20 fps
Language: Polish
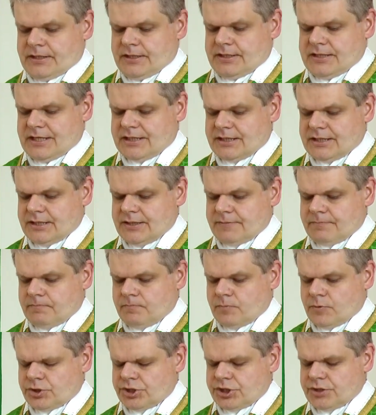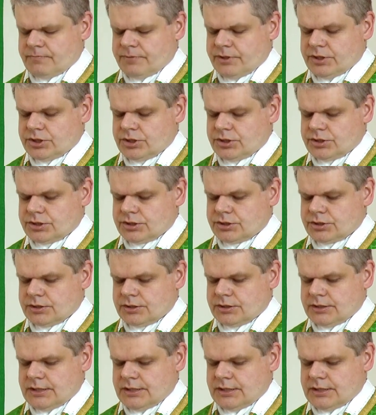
jaki musi być,